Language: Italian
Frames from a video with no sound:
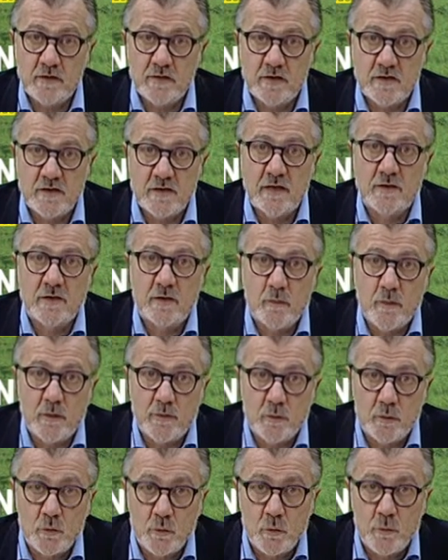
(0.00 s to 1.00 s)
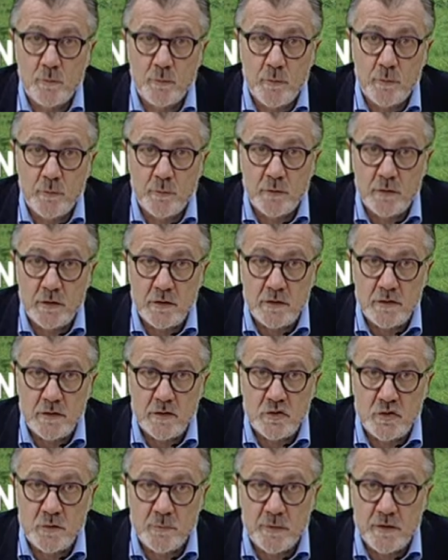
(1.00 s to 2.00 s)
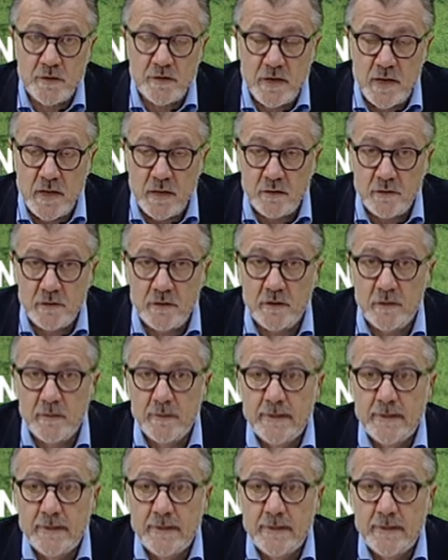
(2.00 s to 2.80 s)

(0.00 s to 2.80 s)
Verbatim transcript: 64 gruppi podistici presenti,